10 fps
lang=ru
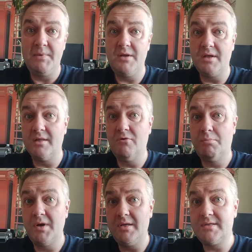и ни одного
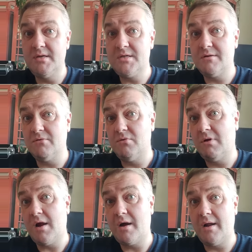полицейского,
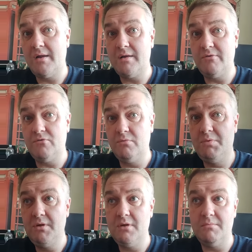только охранники из
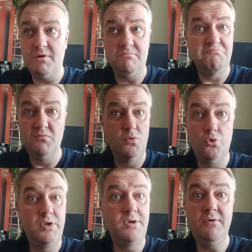дубинками.
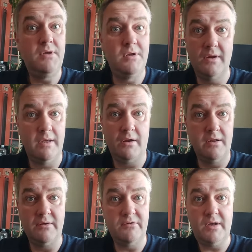Удивительная
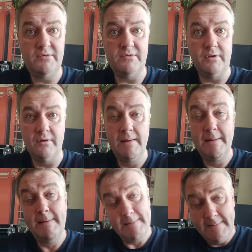организация.
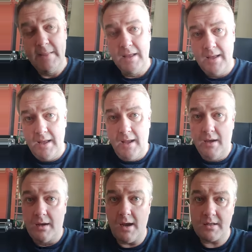
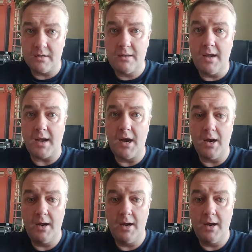Как-то так.